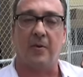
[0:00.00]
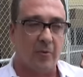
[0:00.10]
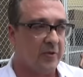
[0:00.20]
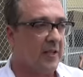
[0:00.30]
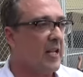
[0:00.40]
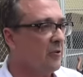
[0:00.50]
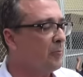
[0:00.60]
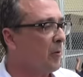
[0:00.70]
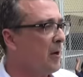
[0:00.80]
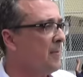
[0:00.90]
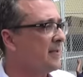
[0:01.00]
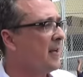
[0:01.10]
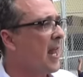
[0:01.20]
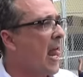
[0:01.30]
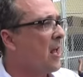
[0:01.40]
De por sí tenemos problemas
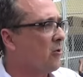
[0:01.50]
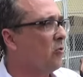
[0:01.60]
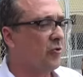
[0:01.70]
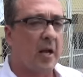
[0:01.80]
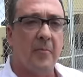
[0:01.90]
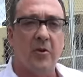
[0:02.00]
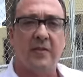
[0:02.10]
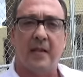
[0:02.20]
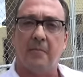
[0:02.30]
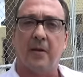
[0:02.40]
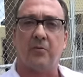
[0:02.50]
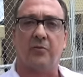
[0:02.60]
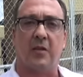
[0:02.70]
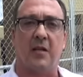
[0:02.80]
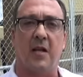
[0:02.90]
con los camiones tan
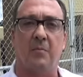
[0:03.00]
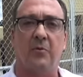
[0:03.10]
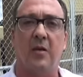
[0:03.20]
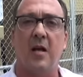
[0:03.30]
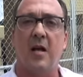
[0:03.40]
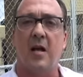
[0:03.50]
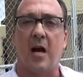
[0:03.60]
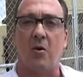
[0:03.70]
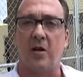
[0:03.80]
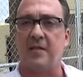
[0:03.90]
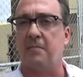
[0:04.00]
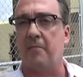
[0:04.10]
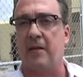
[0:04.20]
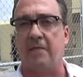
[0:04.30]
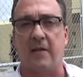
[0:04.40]
viejos que tenemos, ahora se va
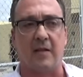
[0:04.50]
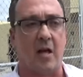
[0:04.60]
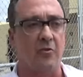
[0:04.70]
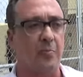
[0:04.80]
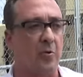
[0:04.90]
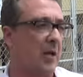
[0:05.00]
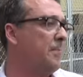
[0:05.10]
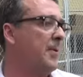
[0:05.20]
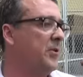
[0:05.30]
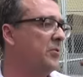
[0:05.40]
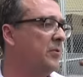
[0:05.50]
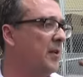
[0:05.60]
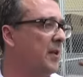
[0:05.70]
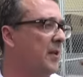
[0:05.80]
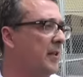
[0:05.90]
a ver afectados por caprichos
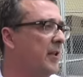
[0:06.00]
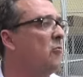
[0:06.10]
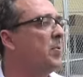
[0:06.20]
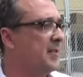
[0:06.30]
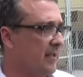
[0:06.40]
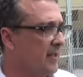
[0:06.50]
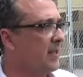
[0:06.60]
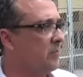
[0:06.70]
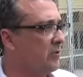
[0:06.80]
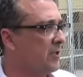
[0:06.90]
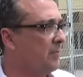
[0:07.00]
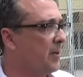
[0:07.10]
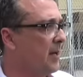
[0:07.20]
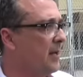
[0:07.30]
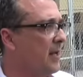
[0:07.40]
de un presidente
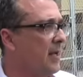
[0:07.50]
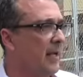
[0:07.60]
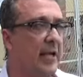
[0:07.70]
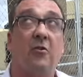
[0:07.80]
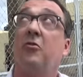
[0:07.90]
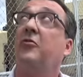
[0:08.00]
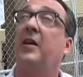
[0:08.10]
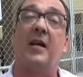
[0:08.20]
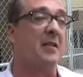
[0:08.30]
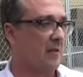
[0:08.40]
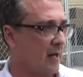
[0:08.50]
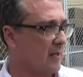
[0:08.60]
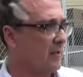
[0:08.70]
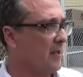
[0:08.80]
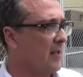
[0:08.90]
municipal, que no nos deja
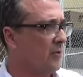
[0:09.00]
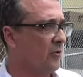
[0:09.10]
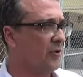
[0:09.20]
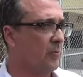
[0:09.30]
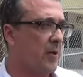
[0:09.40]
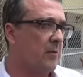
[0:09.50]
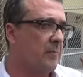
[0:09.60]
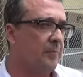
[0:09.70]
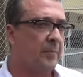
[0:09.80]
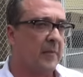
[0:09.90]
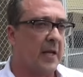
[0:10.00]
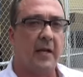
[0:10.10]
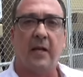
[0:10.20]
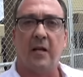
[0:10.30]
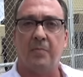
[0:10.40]
entrar. Entonces, bueno, ¿qué
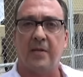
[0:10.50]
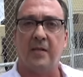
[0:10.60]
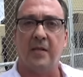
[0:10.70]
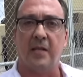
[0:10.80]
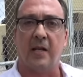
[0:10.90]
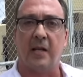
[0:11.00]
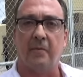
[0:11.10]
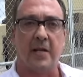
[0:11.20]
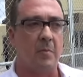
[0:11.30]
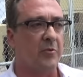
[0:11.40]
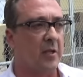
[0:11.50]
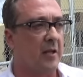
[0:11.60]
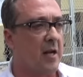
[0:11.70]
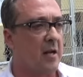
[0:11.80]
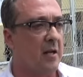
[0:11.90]
quiere el presidente? Que le vayamos a
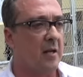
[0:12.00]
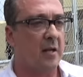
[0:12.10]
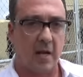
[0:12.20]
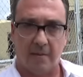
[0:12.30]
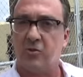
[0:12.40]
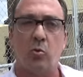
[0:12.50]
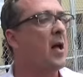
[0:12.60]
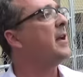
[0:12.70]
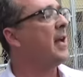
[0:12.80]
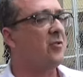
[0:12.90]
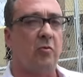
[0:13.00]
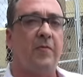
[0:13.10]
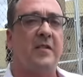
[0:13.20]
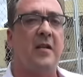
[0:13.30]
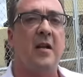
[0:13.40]
tirar la basura allá a su
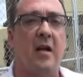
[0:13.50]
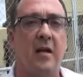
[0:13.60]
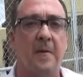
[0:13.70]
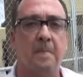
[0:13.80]
oficina.